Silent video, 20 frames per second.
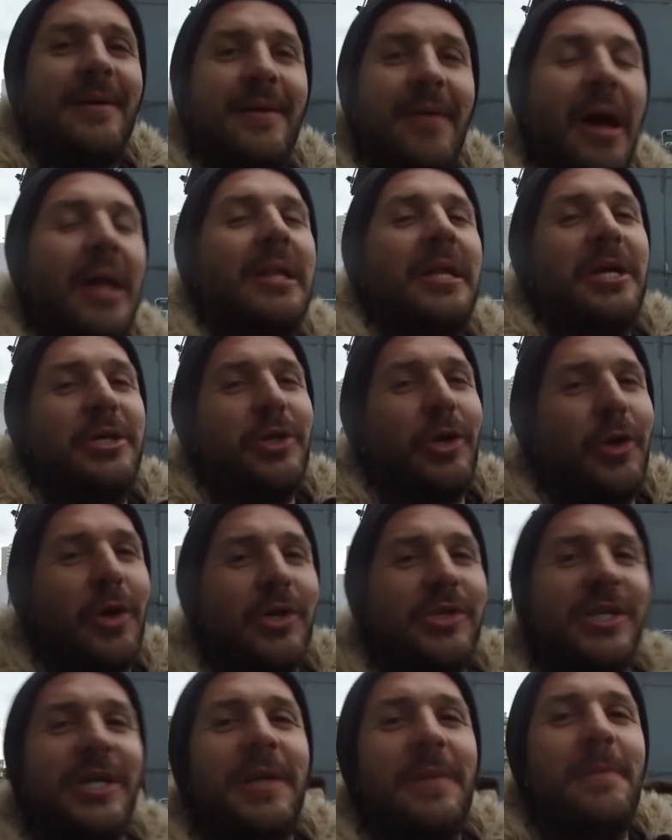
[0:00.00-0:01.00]
Vallahi çok
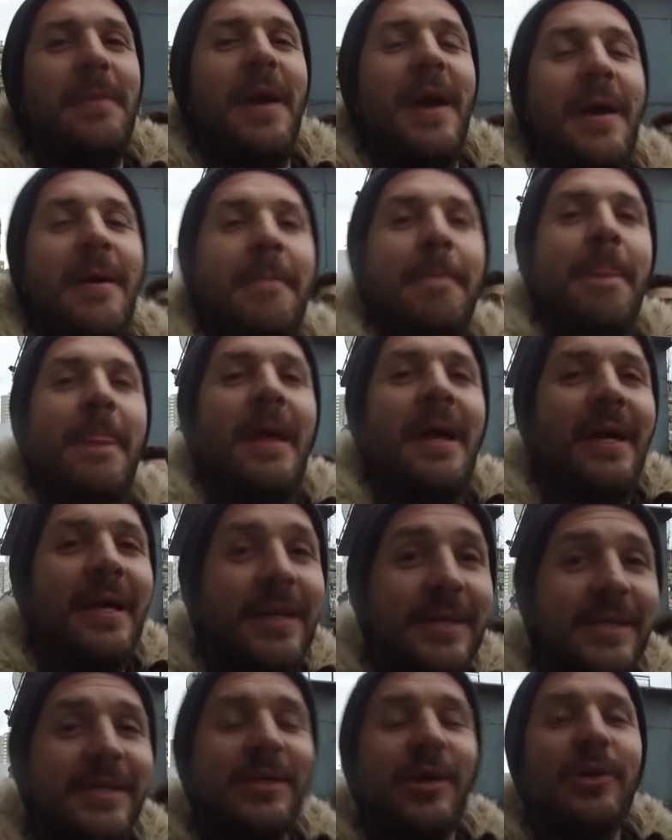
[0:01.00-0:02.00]
özledim be.
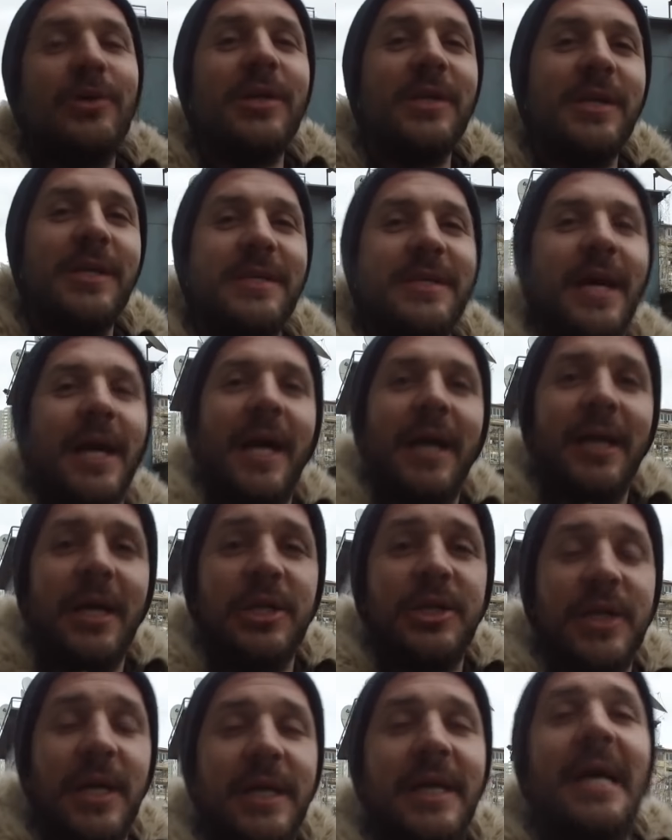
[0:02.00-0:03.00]
Siz de özlediniz
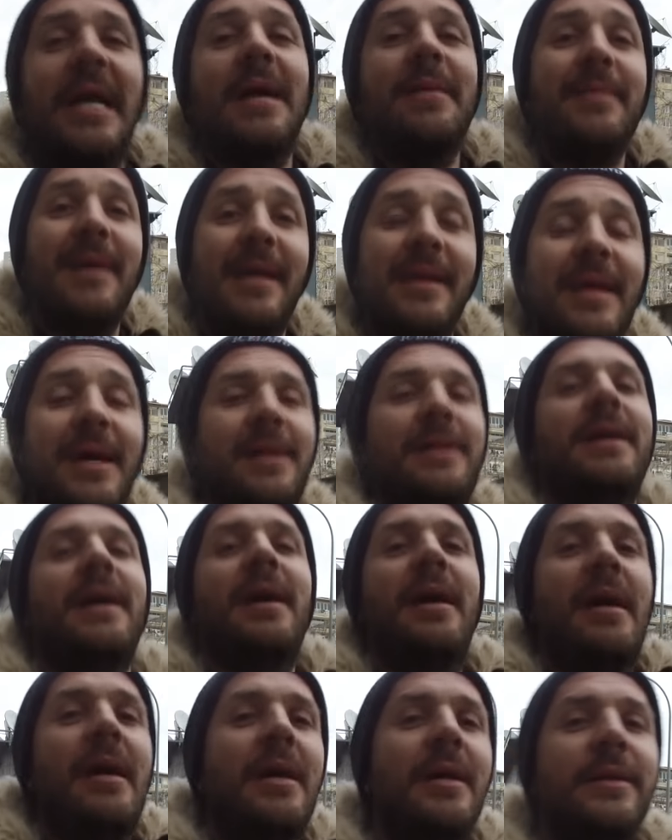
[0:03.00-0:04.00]
arkadaşlar. Gelemeyenler de
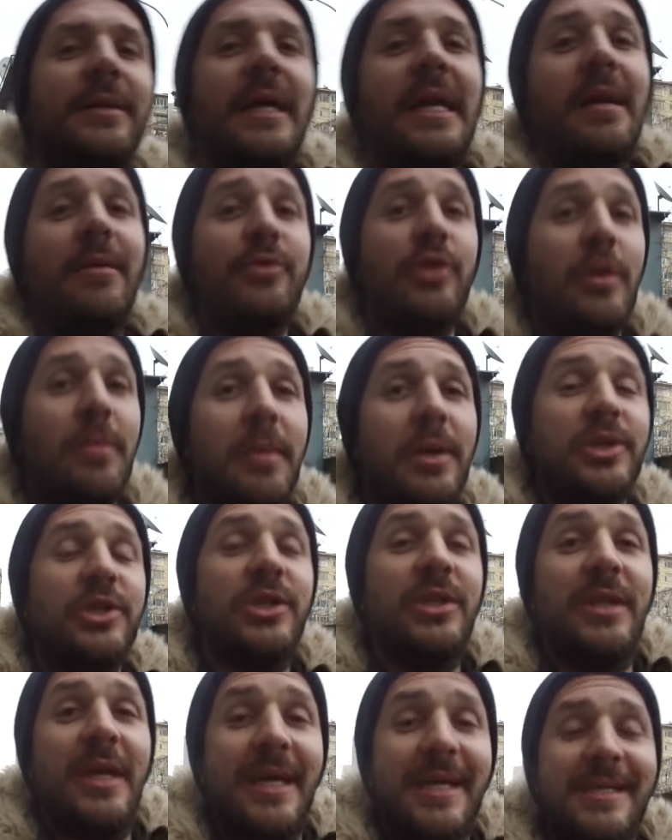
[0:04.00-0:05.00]
televizyon
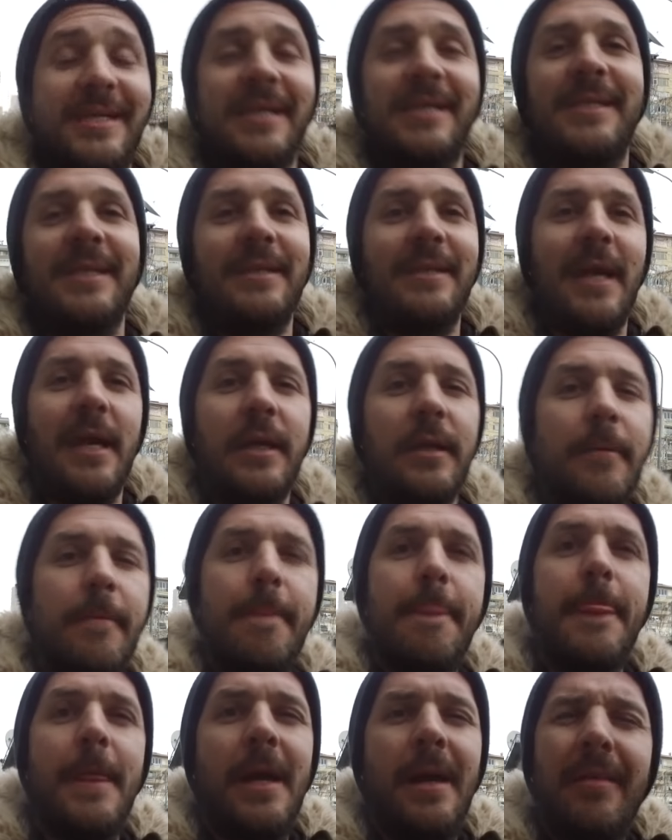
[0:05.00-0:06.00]
maçında izlesinler.
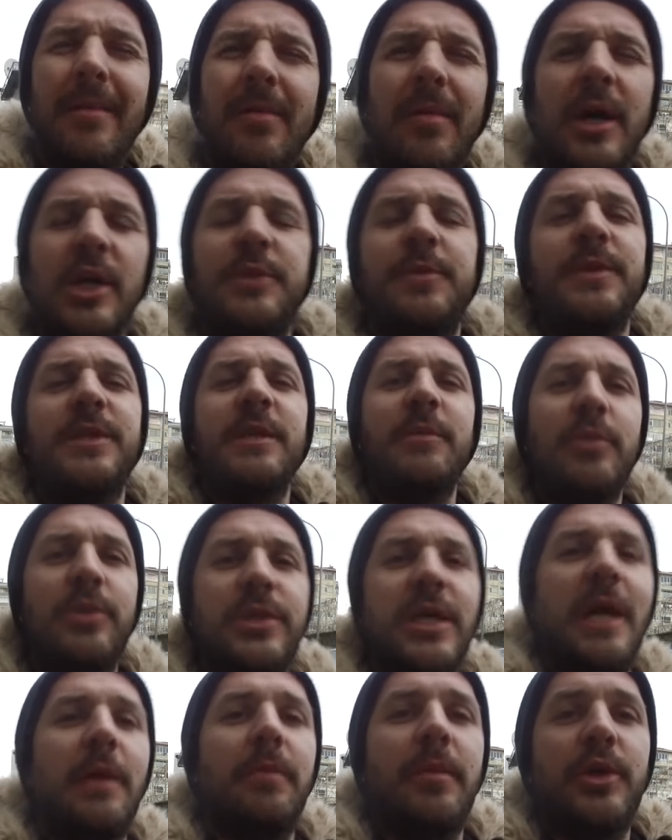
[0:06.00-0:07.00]
Bu maç bizim
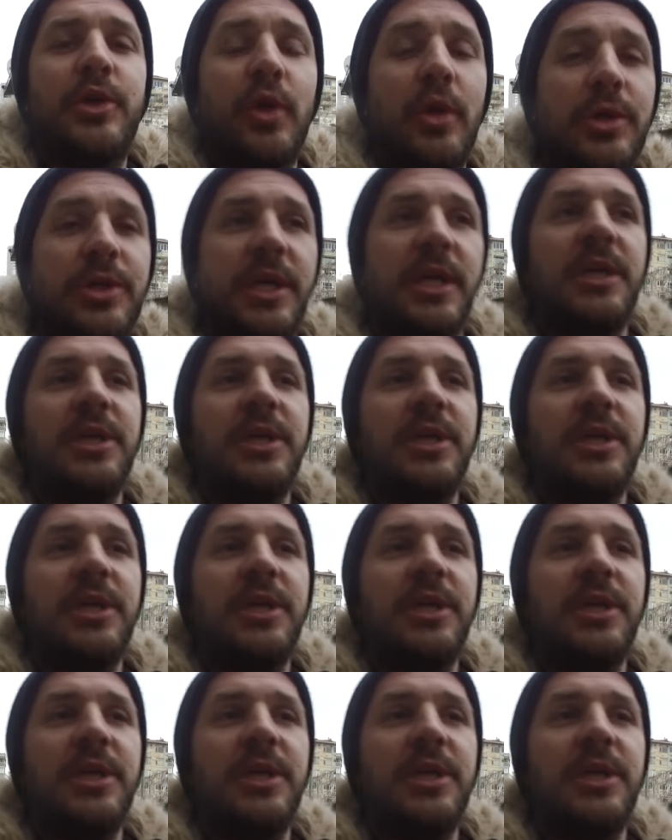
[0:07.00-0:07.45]
güzel bir maç olacak